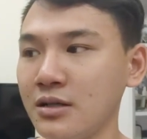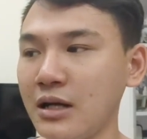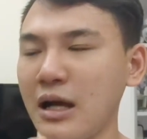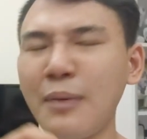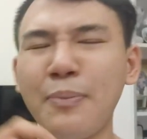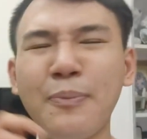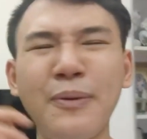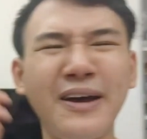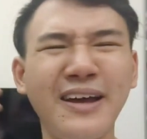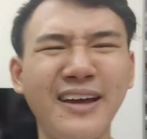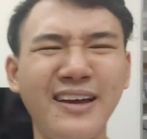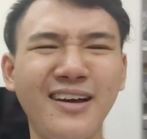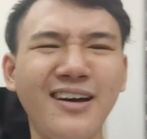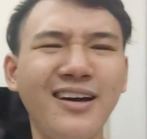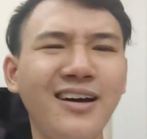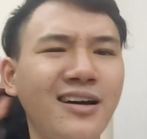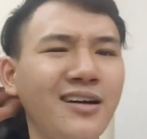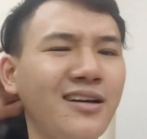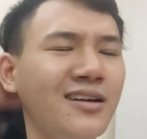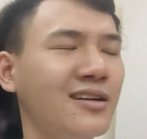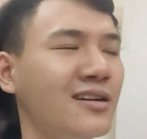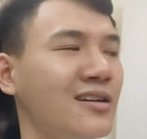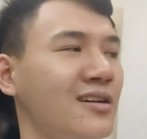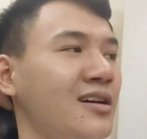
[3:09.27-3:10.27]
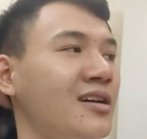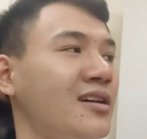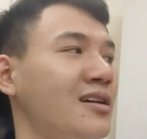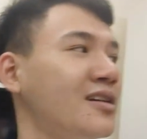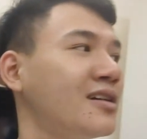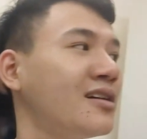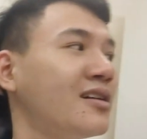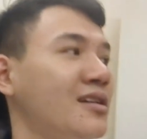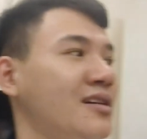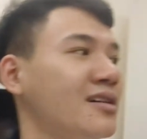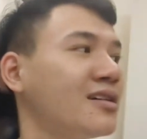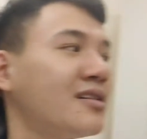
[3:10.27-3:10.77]
apa ya
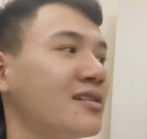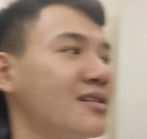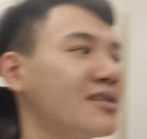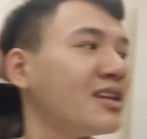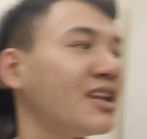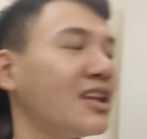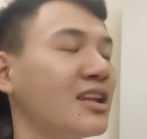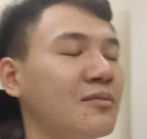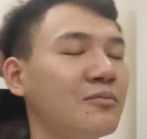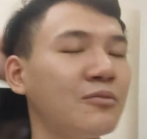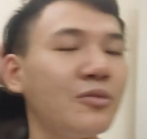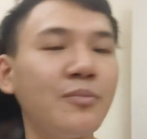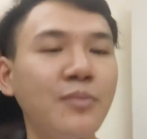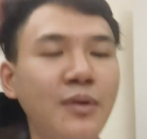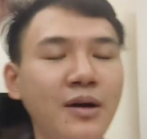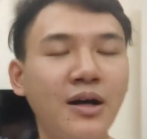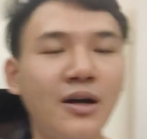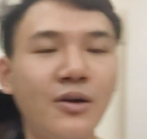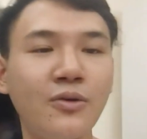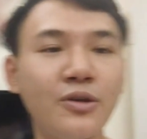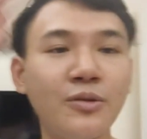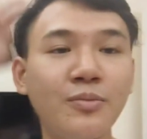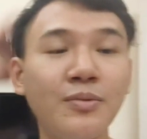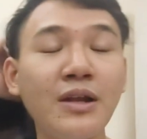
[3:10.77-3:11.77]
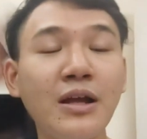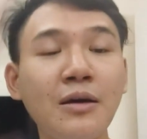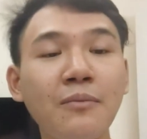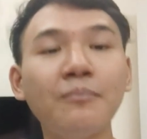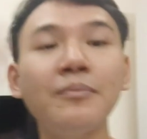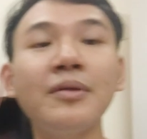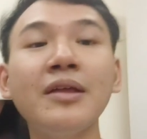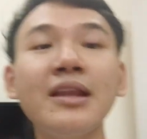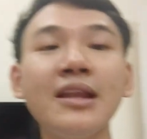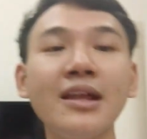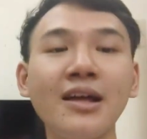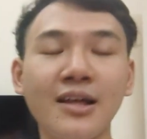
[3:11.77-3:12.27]
mempengaruhi
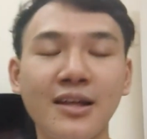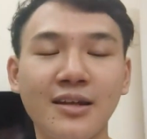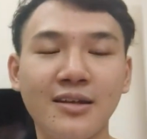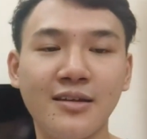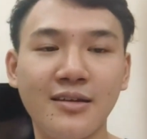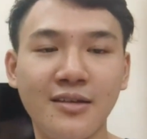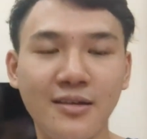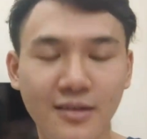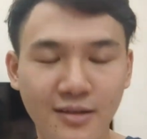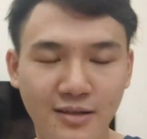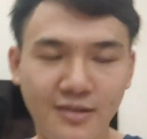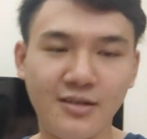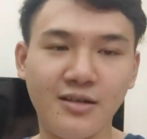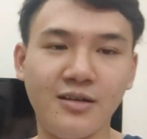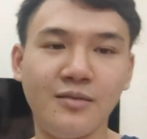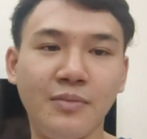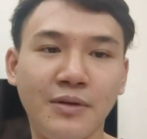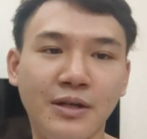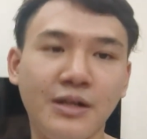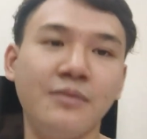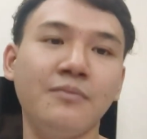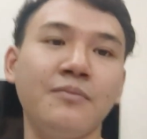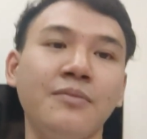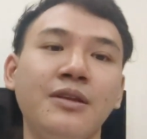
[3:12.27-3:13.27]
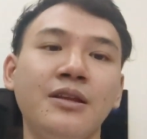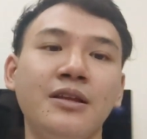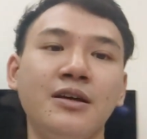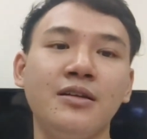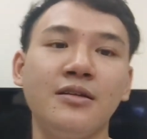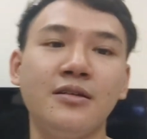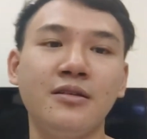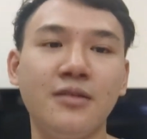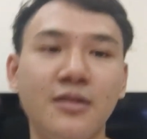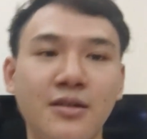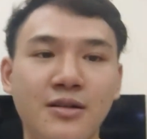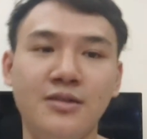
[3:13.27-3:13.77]
penampilan ya penampilan
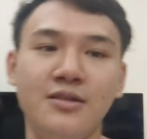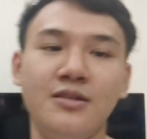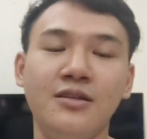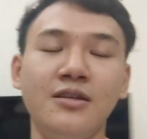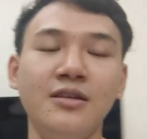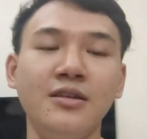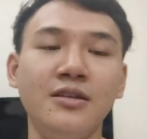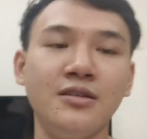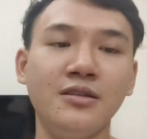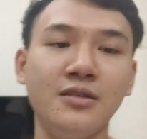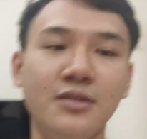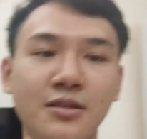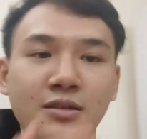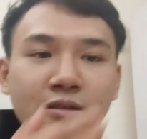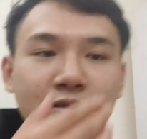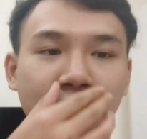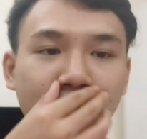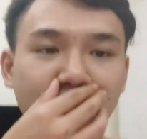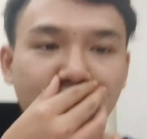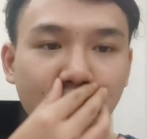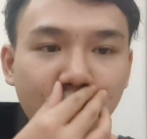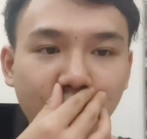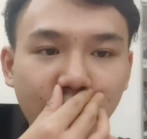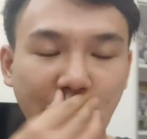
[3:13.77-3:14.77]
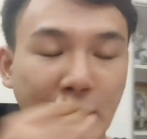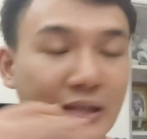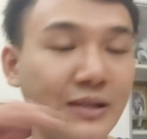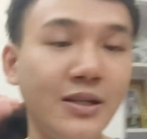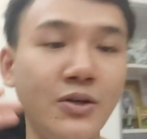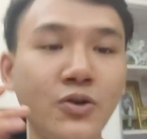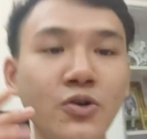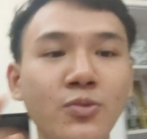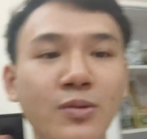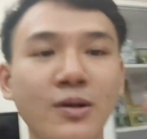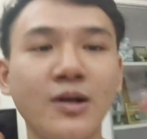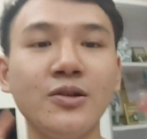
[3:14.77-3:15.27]
nah jadi
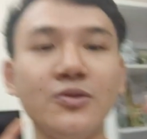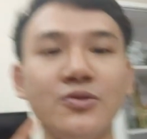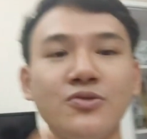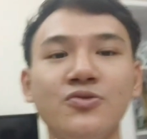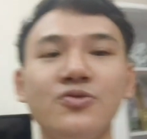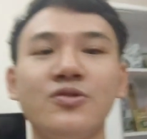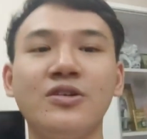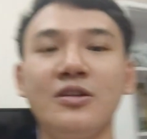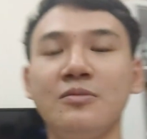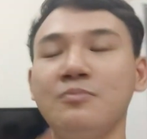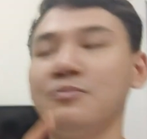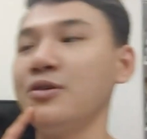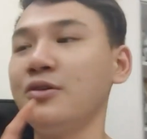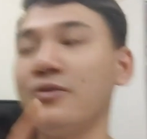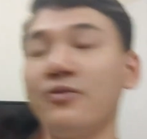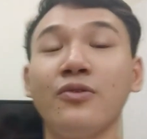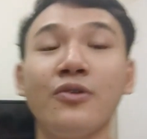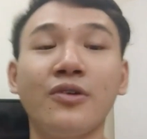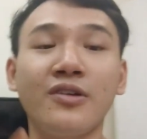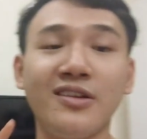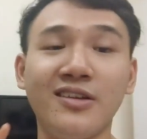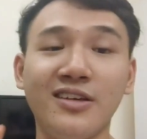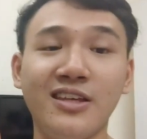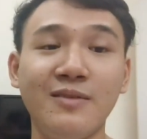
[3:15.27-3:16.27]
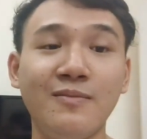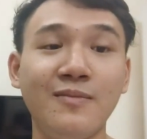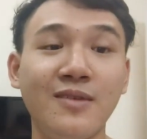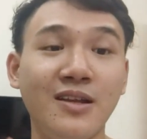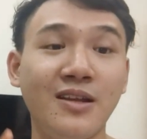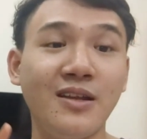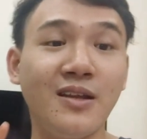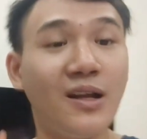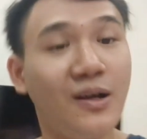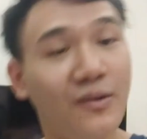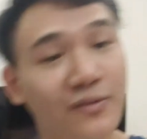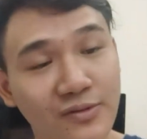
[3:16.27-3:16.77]
nanti gue bakal tunjukin before-nya
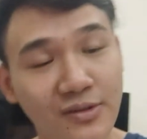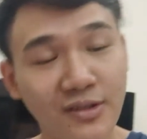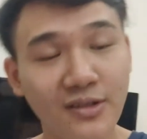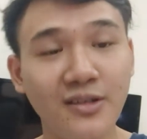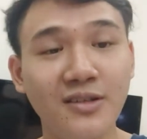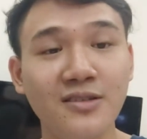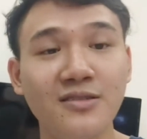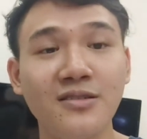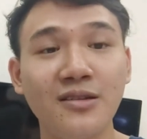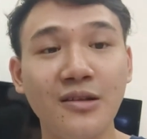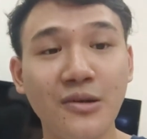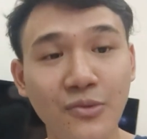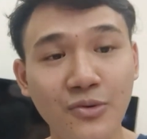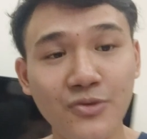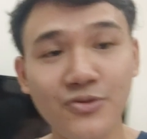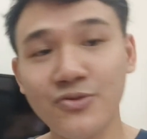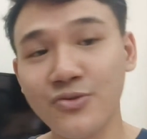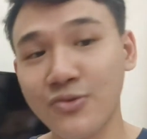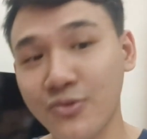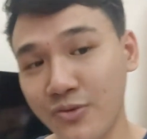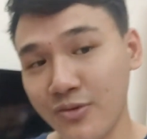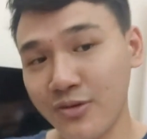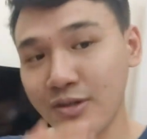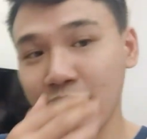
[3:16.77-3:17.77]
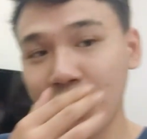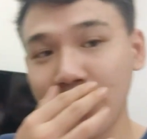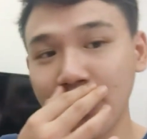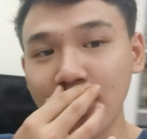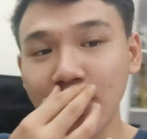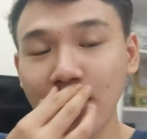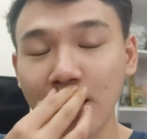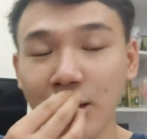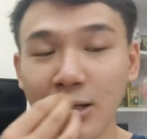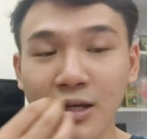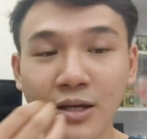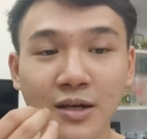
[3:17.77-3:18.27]
gimana dan afternya setelah gue cukur ini
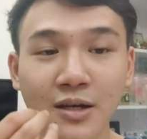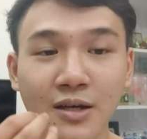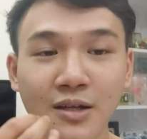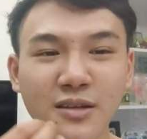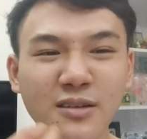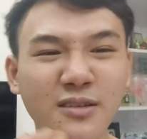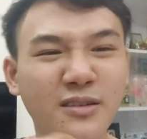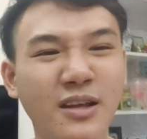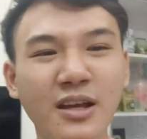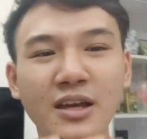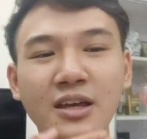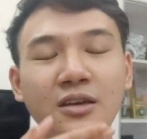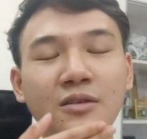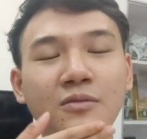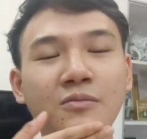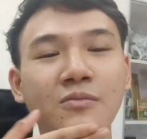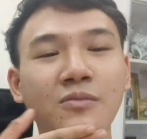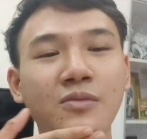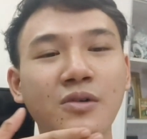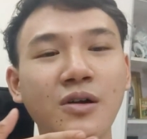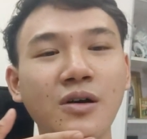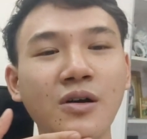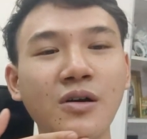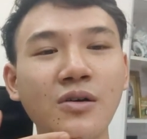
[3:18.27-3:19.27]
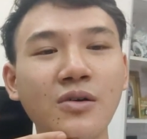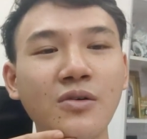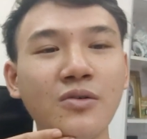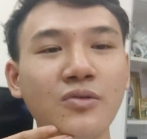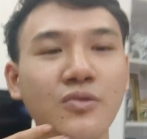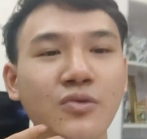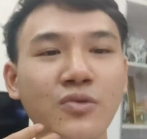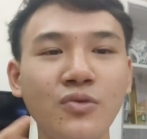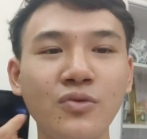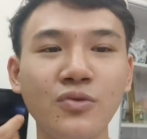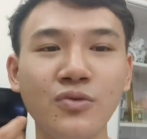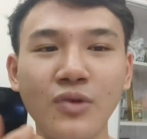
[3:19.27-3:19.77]
damn bro
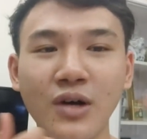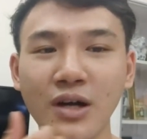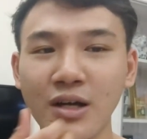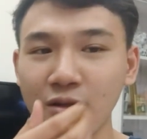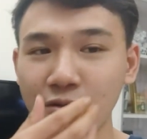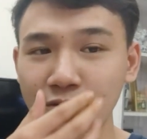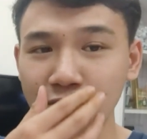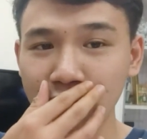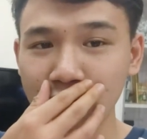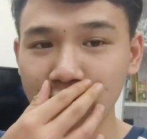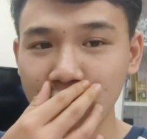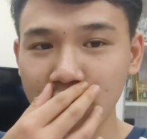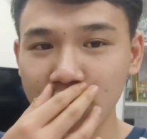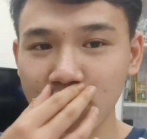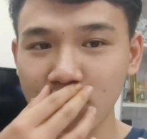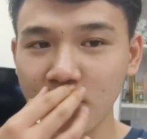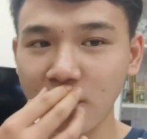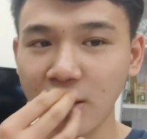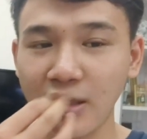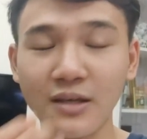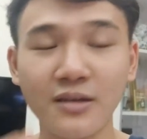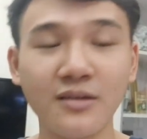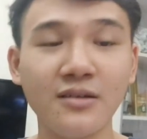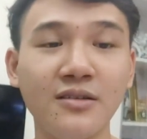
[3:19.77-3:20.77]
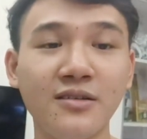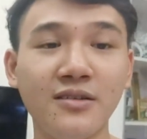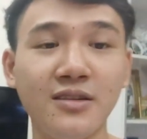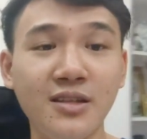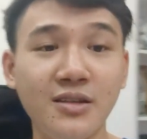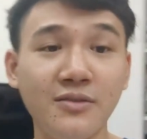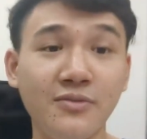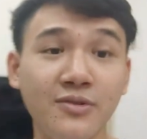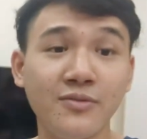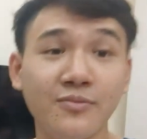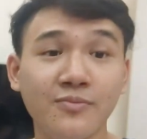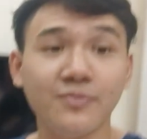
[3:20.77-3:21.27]
uh I look quite a
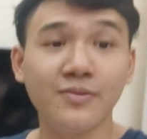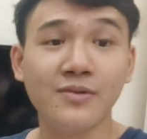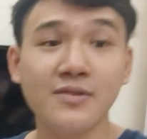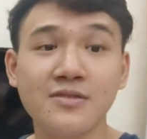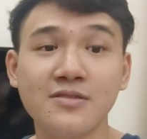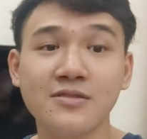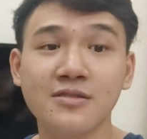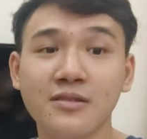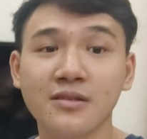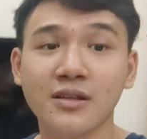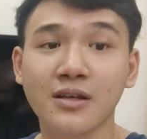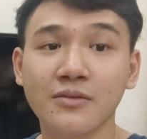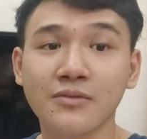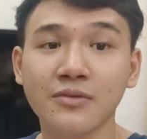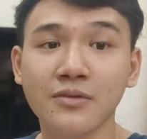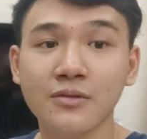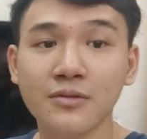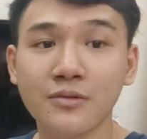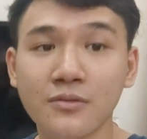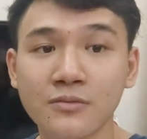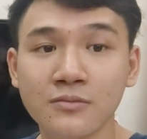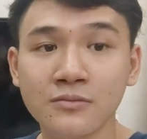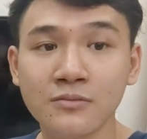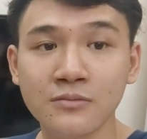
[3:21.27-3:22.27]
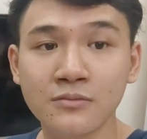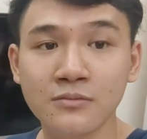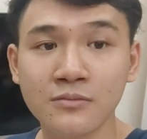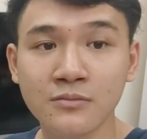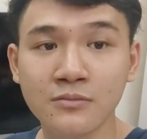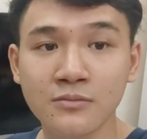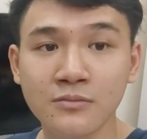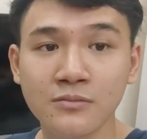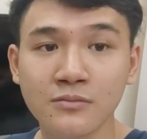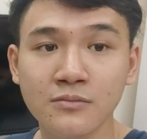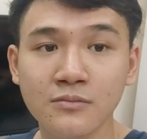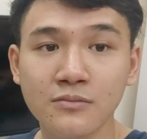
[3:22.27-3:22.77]
different person have look
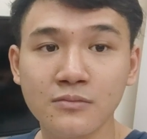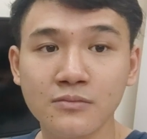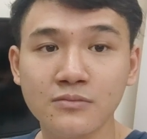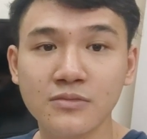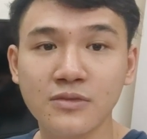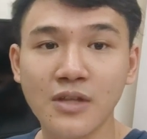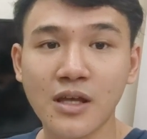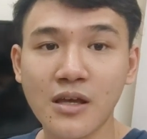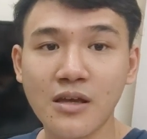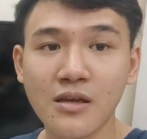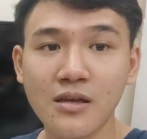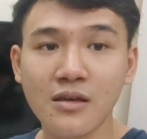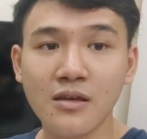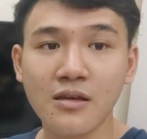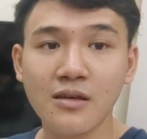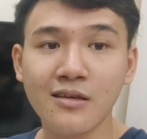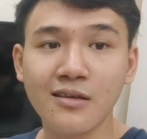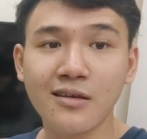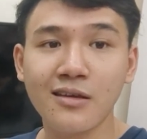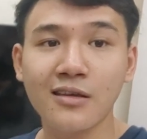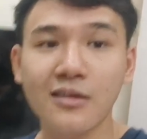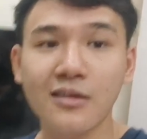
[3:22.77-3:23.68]
damn